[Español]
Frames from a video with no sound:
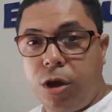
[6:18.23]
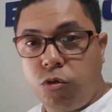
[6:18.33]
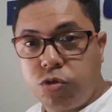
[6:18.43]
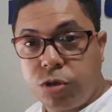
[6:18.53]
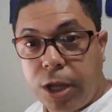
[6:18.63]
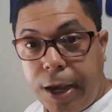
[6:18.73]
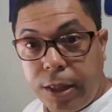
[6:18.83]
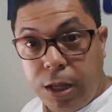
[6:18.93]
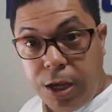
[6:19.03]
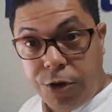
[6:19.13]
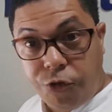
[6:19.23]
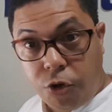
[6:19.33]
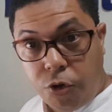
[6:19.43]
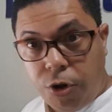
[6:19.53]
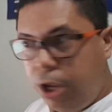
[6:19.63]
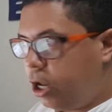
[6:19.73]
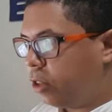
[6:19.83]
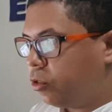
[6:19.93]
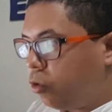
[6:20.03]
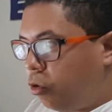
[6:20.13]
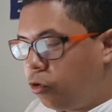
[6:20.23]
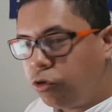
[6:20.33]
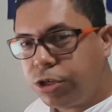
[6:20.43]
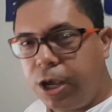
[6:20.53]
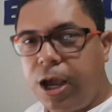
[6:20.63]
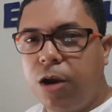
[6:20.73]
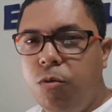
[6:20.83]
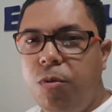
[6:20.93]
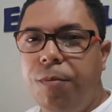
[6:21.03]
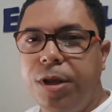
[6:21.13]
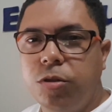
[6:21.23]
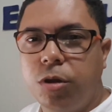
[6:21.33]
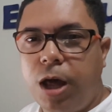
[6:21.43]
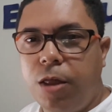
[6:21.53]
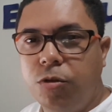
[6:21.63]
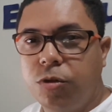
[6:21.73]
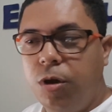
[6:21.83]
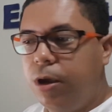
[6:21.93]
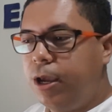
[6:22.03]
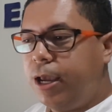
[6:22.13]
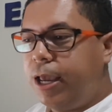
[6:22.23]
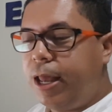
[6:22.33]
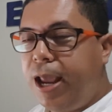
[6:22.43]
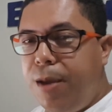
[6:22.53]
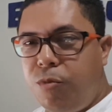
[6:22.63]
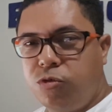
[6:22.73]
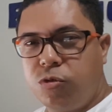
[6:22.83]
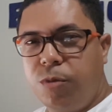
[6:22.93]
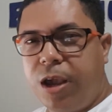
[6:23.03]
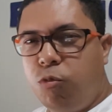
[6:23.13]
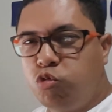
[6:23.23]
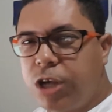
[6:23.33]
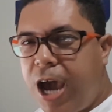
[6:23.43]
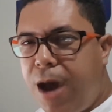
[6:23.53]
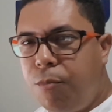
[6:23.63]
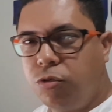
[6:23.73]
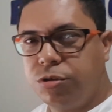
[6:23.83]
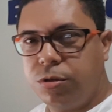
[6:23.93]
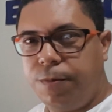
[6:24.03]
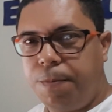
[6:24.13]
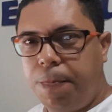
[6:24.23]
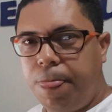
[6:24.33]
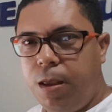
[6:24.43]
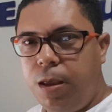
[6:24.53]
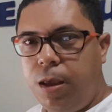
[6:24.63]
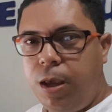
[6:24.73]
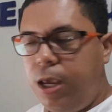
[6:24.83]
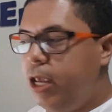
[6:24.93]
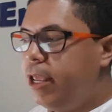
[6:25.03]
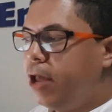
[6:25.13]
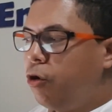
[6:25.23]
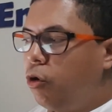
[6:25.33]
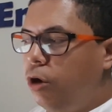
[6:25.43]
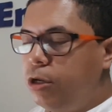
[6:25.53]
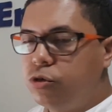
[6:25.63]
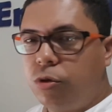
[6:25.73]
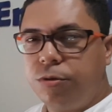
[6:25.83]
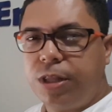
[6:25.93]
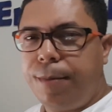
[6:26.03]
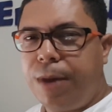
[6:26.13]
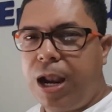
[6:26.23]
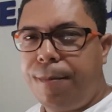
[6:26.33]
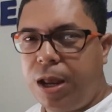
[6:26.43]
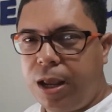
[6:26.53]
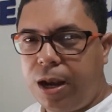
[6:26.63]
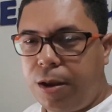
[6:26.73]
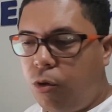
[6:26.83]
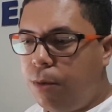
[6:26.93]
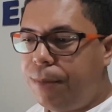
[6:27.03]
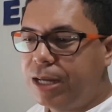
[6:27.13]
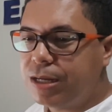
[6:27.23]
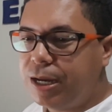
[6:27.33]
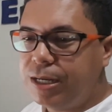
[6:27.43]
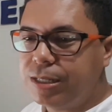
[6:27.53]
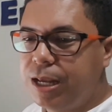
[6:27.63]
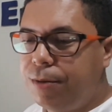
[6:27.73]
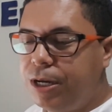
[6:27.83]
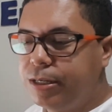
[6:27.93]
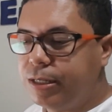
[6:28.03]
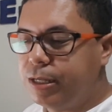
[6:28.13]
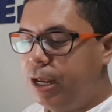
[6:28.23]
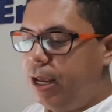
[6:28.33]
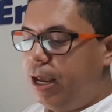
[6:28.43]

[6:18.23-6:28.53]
que usted y yo y que todos en algún momento dado queremos, que buscamos. Y ella no lo hizo de mala manera. Lo que pasa es que a veces